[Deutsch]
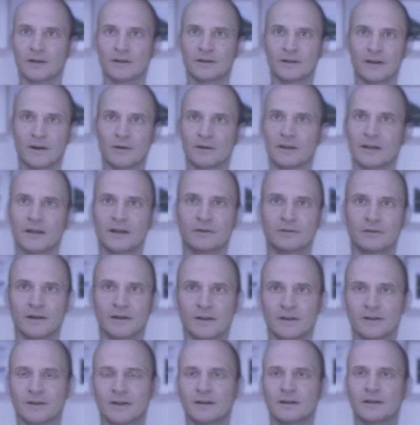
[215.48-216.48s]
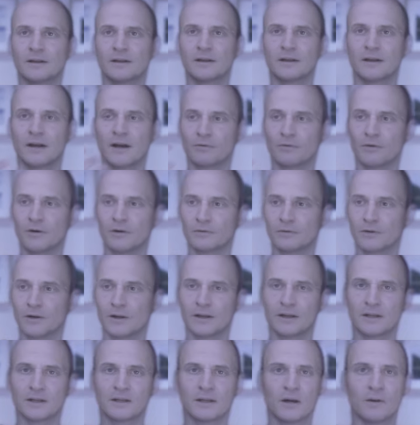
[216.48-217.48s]
sämtliche Facetten davon
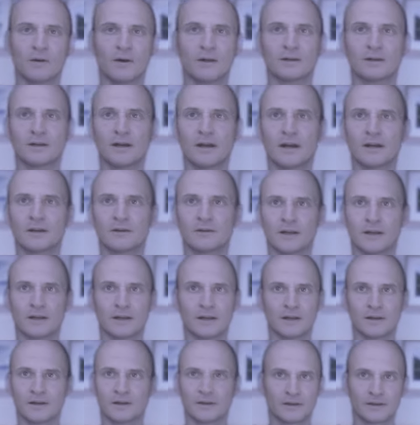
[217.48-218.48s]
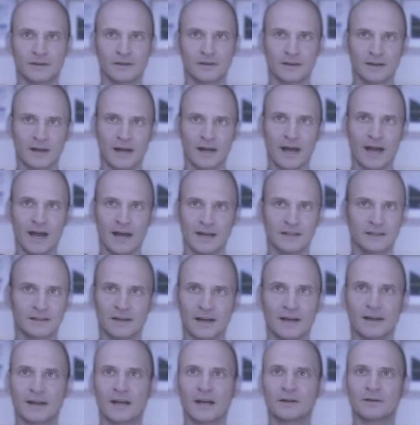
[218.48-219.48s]
wirklich da übertragen werden. Also es ist echt
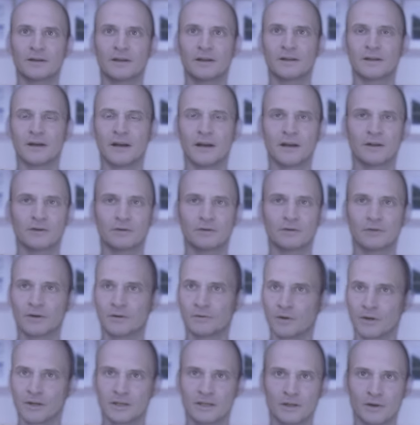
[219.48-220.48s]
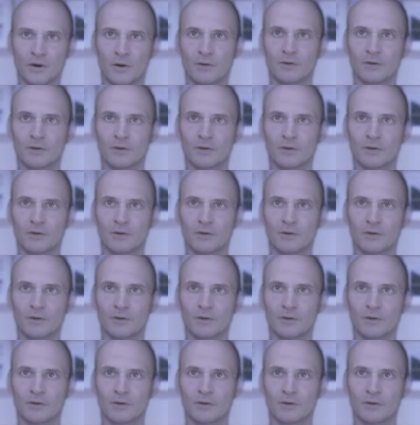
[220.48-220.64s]
kein Avatar, sondern wirklich die